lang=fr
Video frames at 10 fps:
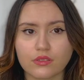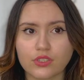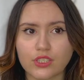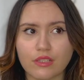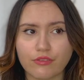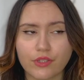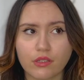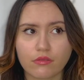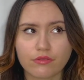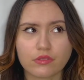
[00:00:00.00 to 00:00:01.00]
Euh, je l'ai
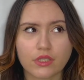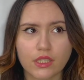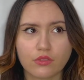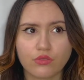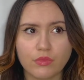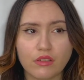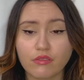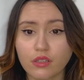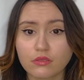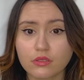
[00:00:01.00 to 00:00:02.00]
fait en février
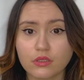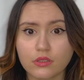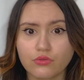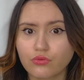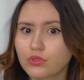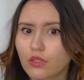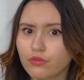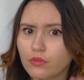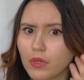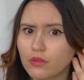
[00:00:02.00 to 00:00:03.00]
2020 et du coup,
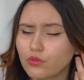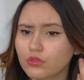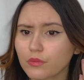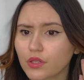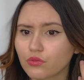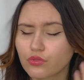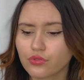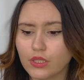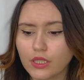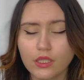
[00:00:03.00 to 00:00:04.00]
ça fait bah, deux ans bientôt
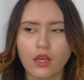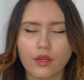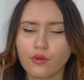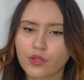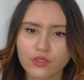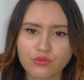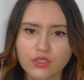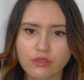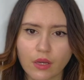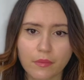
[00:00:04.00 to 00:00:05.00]
que je l'ai. a aucun
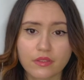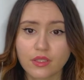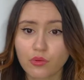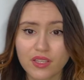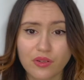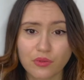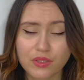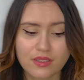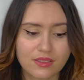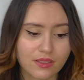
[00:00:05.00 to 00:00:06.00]
souci, vraiment zéro
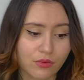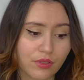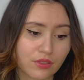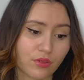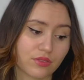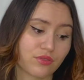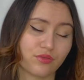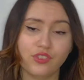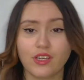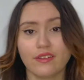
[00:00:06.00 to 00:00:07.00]
kéloïde, zéro excroissance de
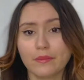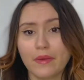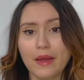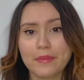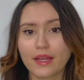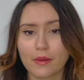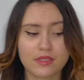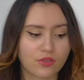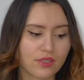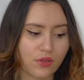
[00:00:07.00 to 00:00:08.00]
chair, vraiment impeccable.
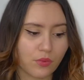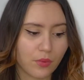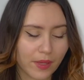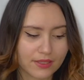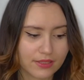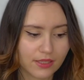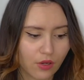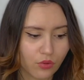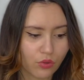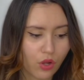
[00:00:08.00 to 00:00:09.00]
C'est le piercing qui a
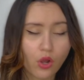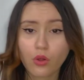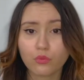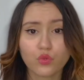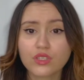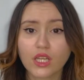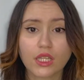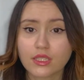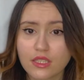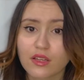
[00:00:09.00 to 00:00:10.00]
le mieux
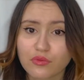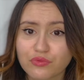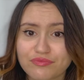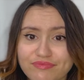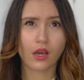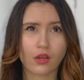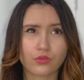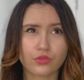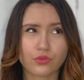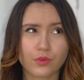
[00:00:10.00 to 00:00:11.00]
cicatrisé d'un coup.
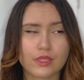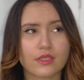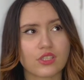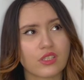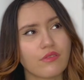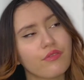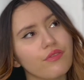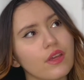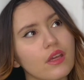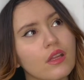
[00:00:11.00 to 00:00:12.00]
Ensuite, j'ai
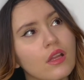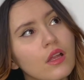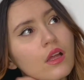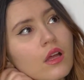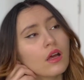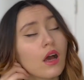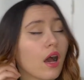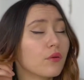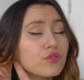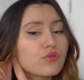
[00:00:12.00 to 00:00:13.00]
fait ah
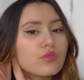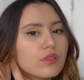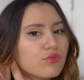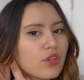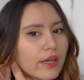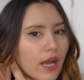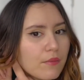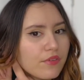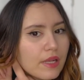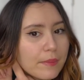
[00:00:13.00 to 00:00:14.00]
oui, du coup, au début, j'avais quand même
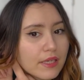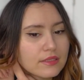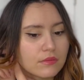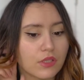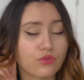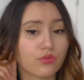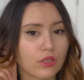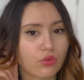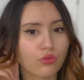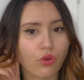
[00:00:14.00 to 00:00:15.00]
fait les piercings, mais bah, du coup, les
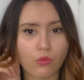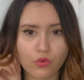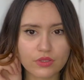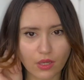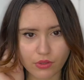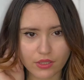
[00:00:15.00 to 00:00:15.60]
trous normaux, ça aucun